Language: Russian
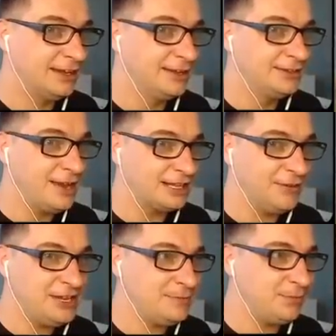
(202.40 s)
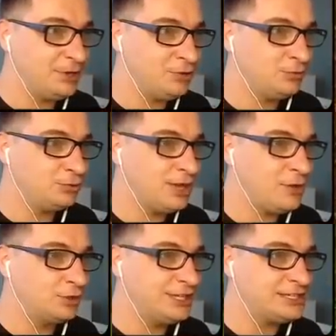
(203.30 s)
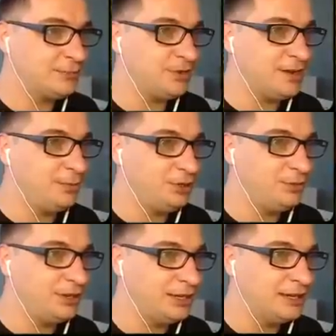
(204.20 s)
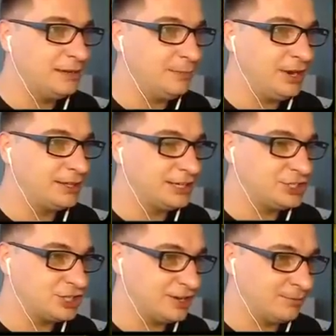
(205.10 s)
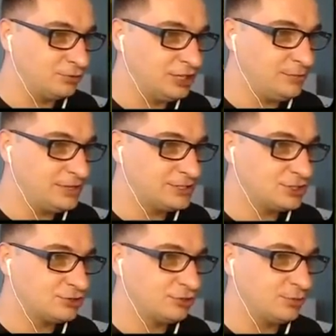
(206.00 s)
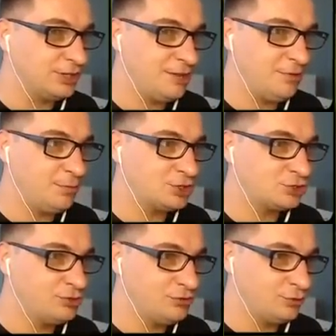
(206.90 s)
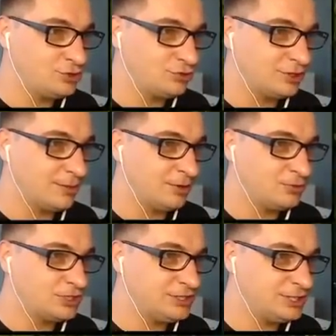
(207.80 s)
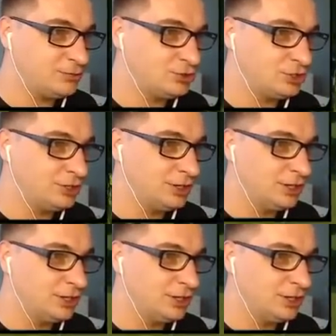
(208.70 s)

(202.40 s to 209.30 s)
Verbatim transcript: Так, давайте Там... пойдем туда. Вот если бы я был бы прятальщиком, куда бы я зашел бы? Я бы пошел вот сюда, потому что здесь очень...